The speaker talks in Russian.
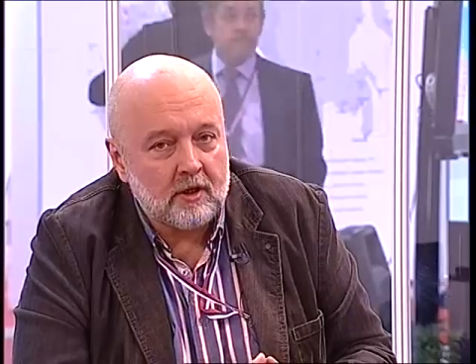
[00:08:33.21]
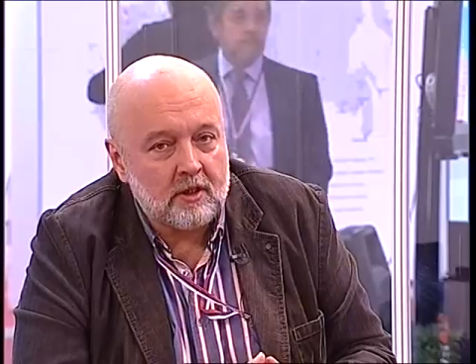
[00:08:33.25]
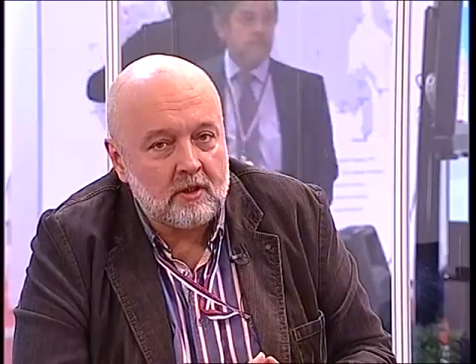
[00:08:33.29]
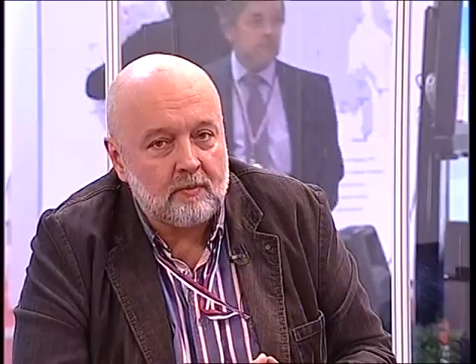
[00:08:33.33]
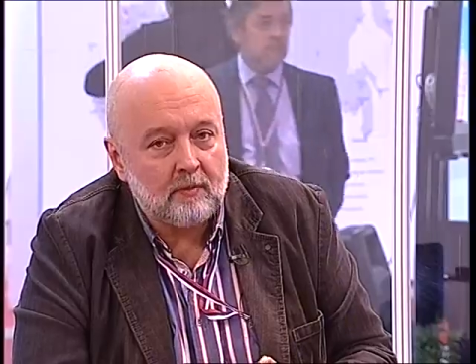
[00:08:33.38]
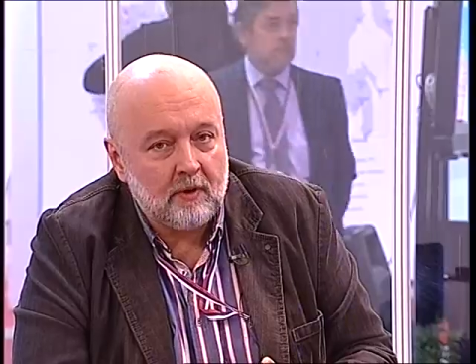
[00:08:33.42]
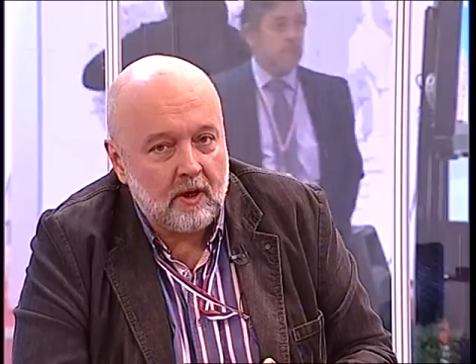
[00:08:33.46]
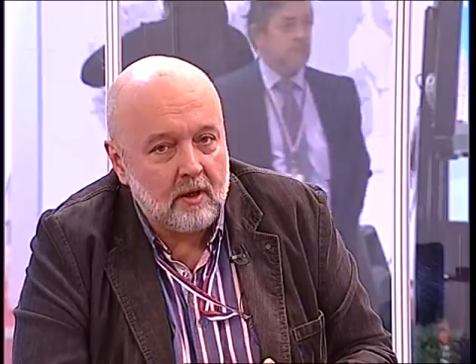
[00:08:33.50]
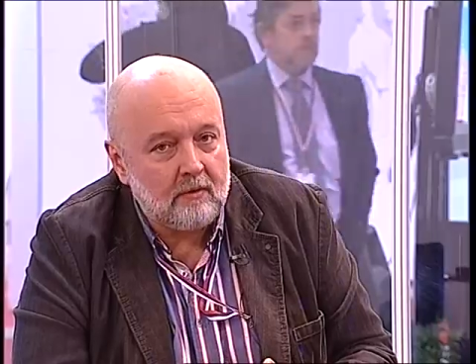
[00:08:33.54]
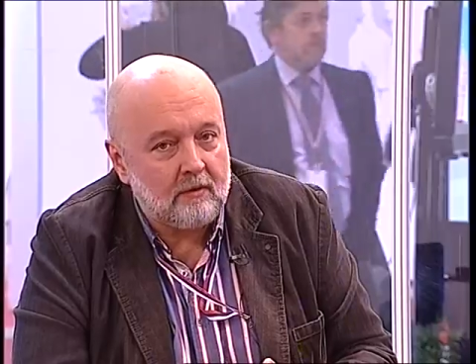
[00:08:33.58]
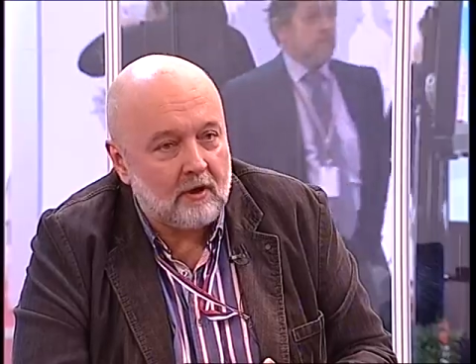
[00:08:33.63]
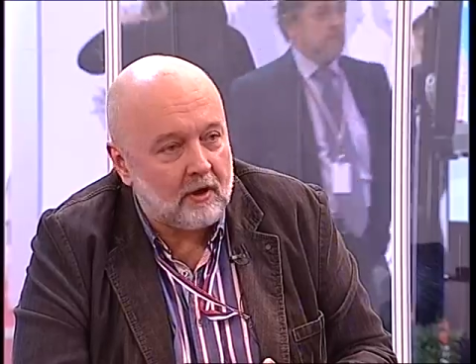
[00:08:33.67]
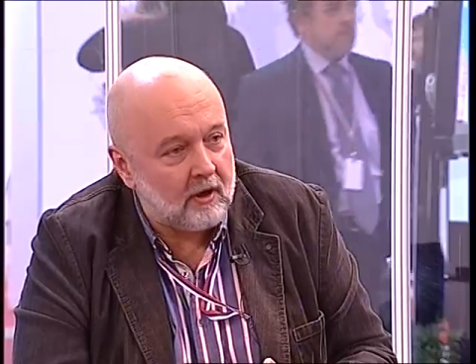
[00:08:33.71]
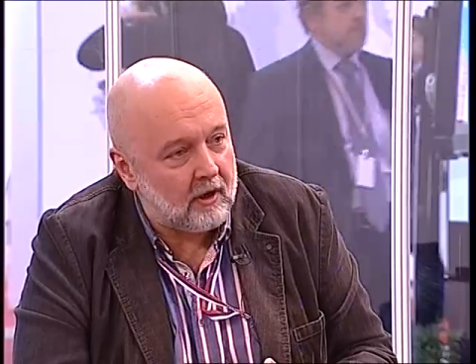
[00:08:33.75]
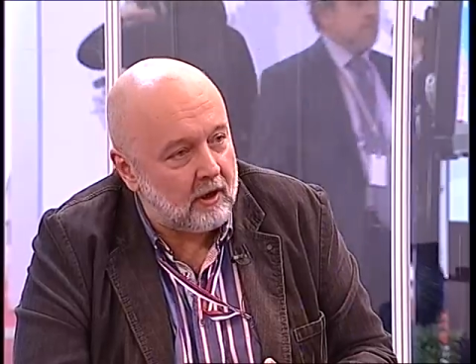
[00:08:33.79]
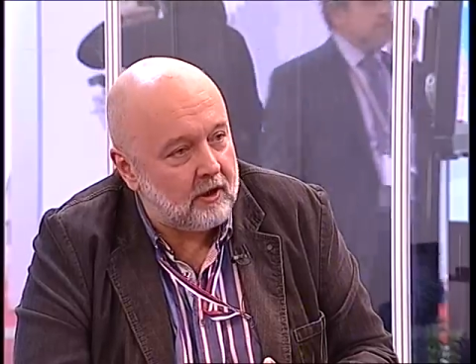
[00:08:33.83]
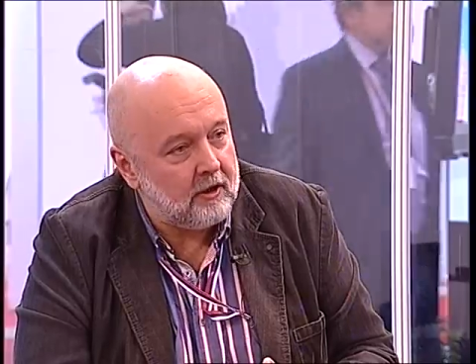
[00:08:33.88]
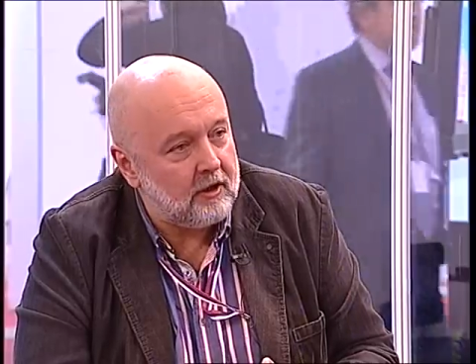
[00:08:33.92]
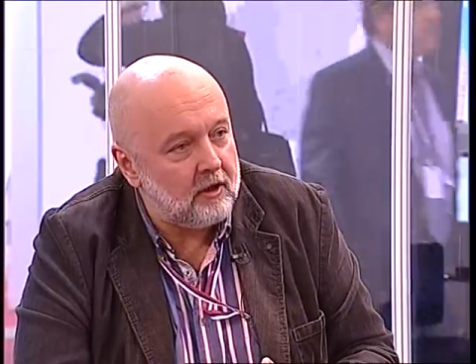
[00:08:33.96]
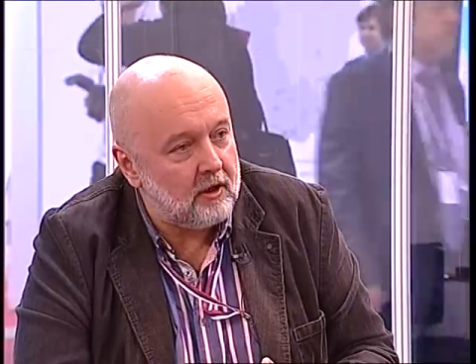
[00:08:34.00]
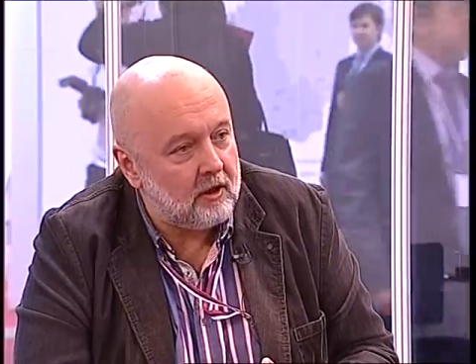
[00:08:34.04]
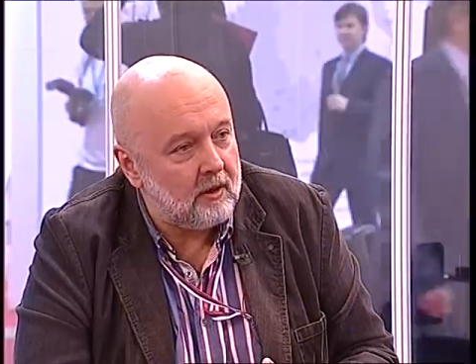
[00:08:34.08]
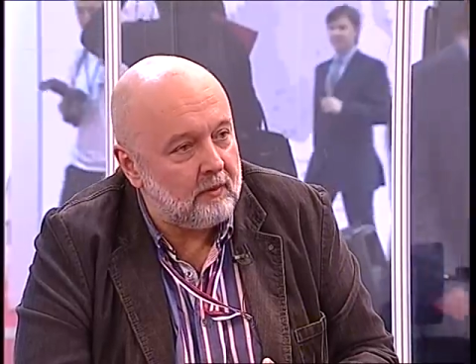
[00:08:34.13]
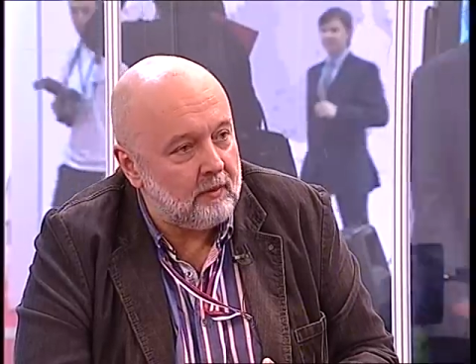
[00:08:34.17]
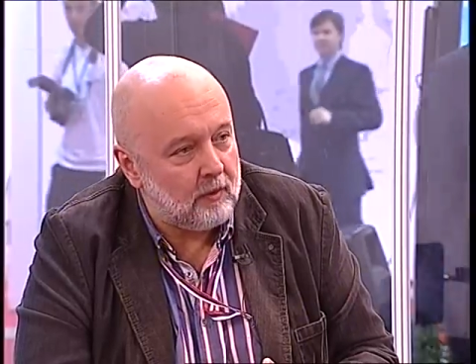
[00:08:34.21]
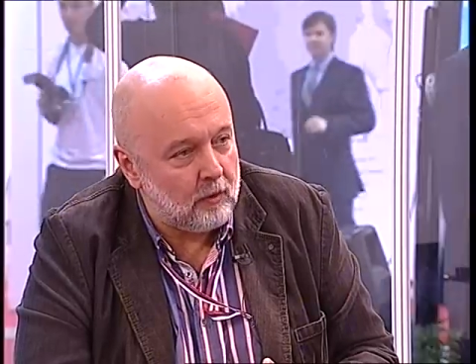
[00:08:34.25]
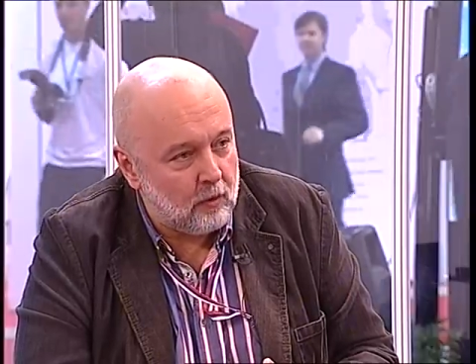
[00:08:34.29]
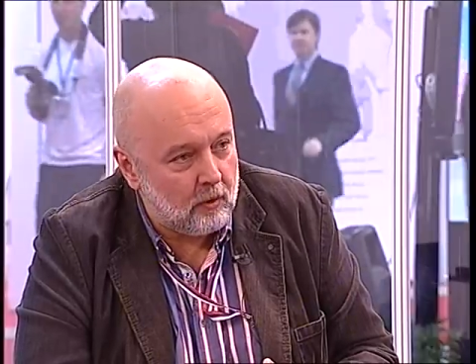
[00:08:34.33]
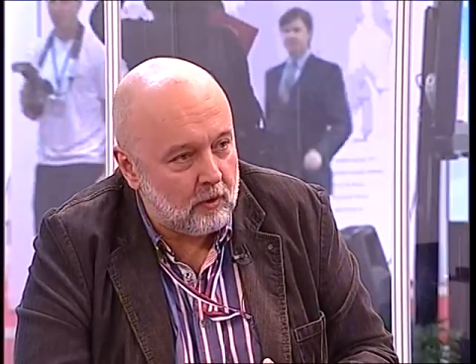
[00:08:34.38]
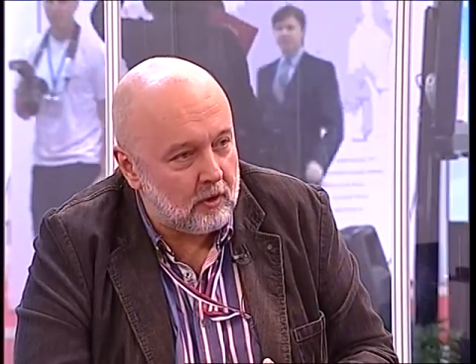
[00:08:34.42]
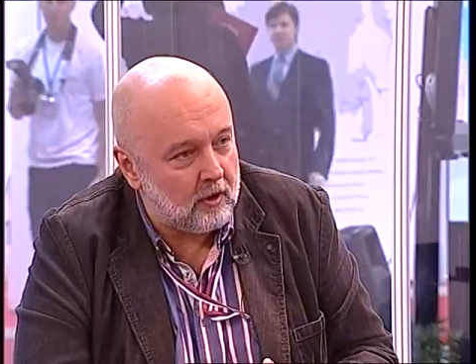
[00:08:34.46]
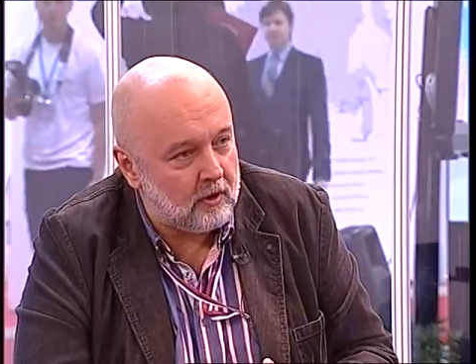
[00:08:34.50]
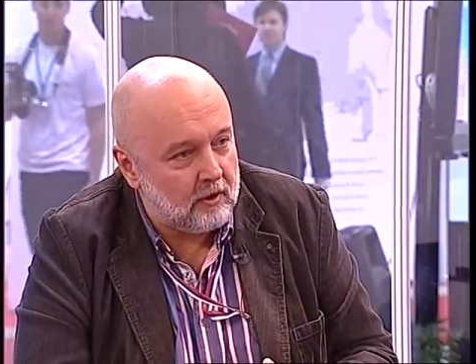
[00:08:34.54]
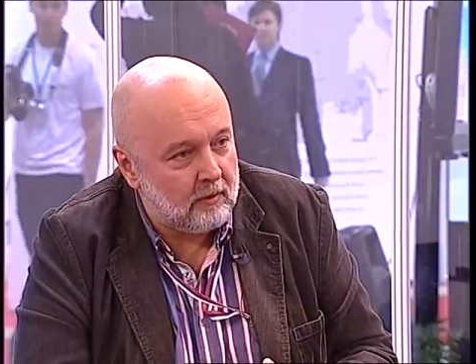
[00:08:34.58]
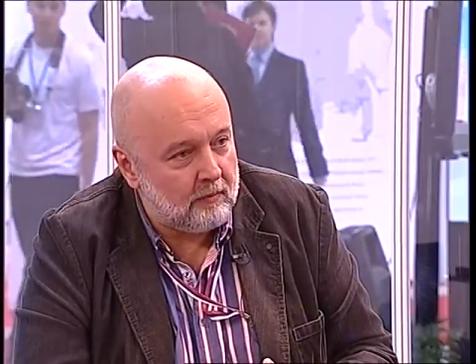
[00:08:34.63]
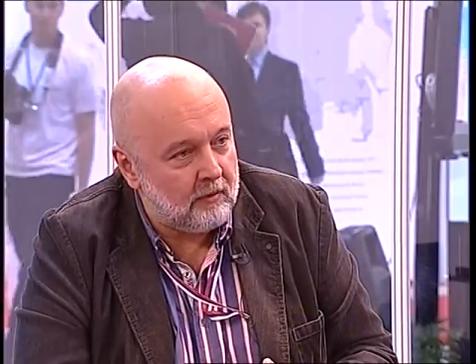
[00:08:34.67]
с правоохранительными
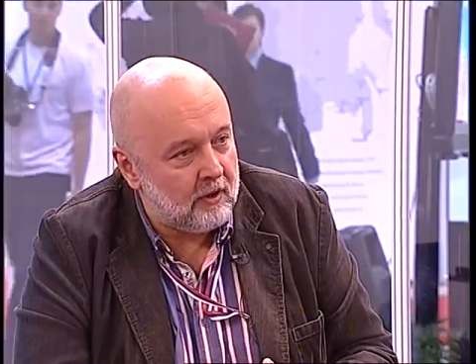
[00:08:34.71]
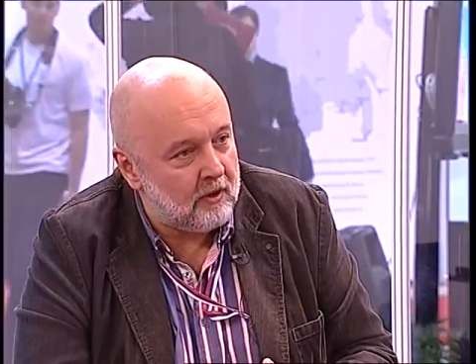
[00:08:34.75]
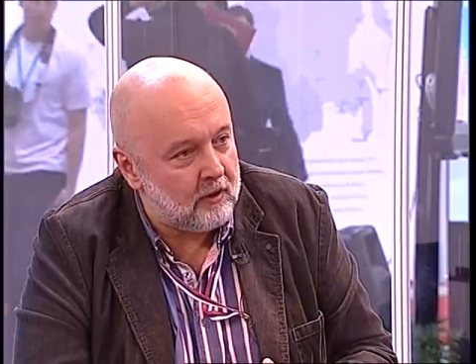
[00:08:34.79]
органами,